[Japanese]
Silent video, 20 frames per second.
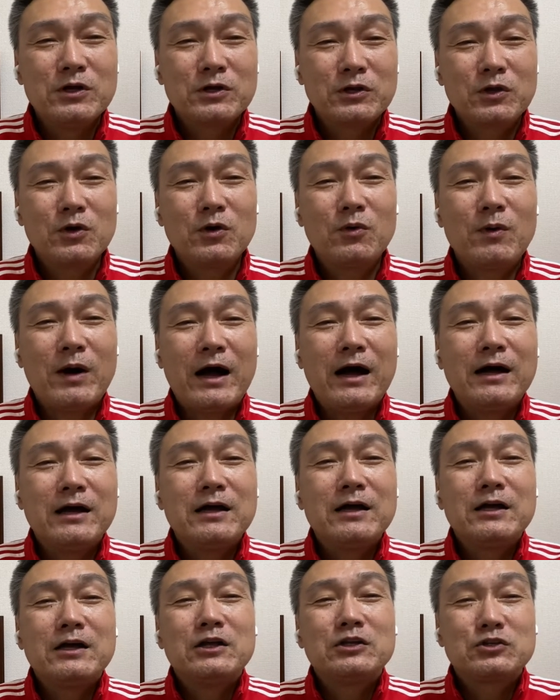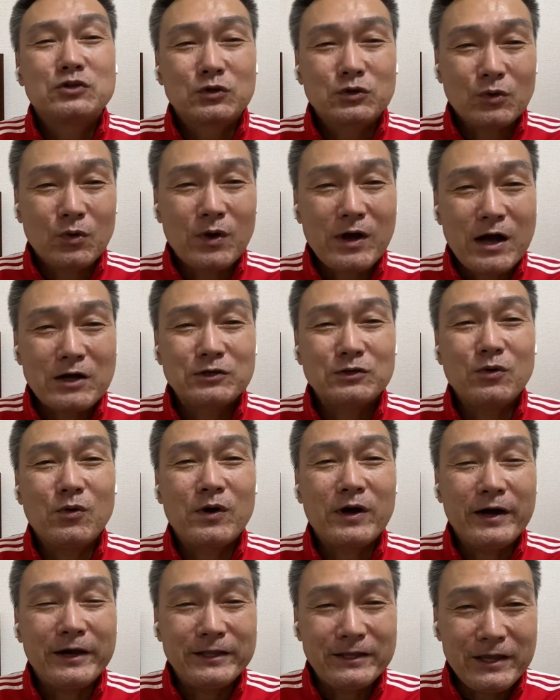今日はちょっと角度を
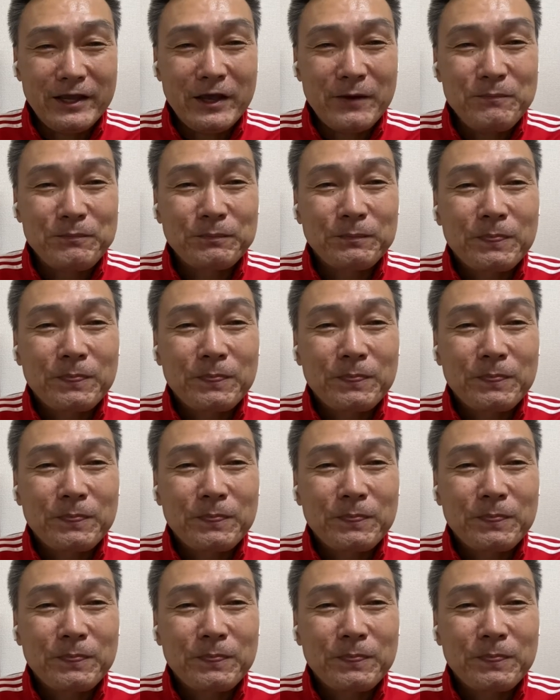変えて、